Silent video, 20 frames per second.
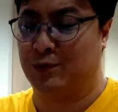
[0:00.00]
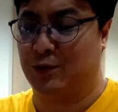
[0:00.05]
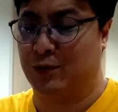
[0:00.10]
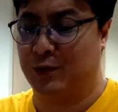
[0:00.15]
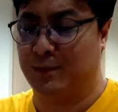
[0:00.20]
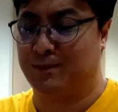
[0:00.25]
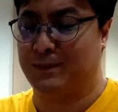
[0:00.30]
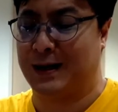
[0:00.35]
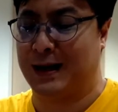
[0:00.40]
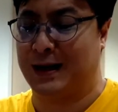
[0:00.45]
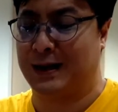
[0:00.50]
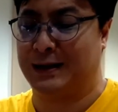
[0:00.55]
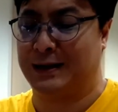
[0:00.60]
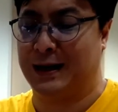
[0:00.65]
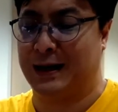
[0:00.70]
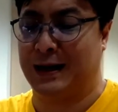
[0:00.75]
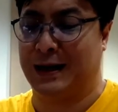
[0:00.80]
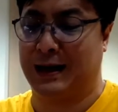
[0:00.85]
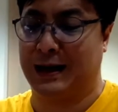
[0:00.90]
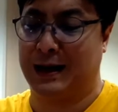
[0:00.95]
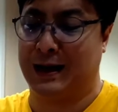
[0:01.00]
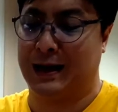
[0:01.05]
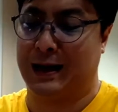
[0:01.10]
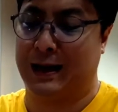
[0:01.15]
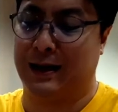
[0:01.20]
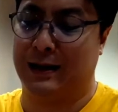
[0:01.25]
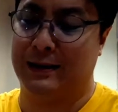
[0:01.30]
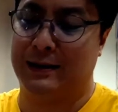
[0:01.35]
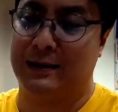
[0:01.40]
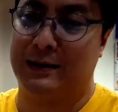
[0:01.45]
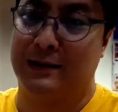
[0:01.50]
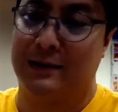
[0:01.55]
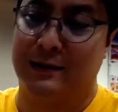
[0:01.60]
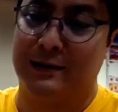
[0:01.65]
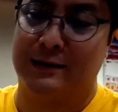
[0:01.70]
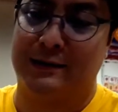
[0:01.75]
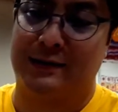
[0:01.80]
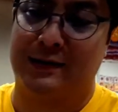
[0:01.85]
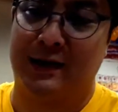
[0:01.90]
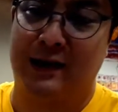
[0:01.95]
กคนไปในราคา
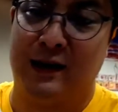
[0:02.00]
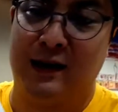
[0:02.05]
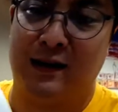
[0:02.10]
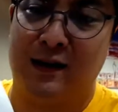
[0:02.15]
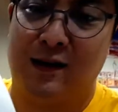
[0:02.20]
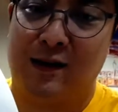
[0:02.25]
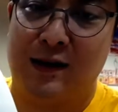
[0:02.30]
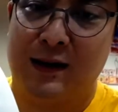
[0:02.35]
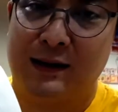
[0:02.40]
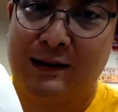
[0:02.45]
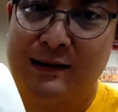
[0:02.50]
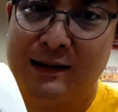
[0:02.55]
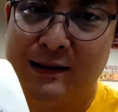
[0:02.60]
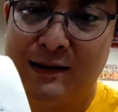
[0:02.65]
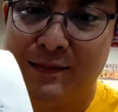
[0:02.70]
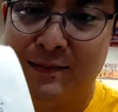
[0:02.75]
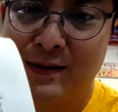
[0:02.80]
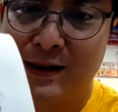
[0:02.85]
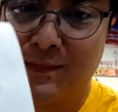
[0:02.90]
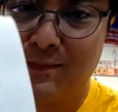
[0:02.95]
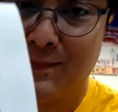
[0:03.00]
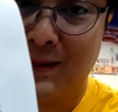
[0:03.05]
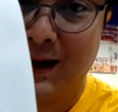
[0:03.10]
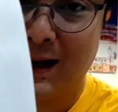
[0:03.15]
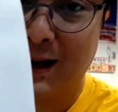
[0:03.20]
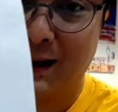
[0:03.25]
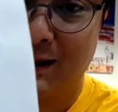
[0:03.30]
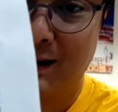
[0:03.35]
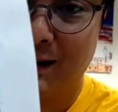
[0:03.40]
447 บาท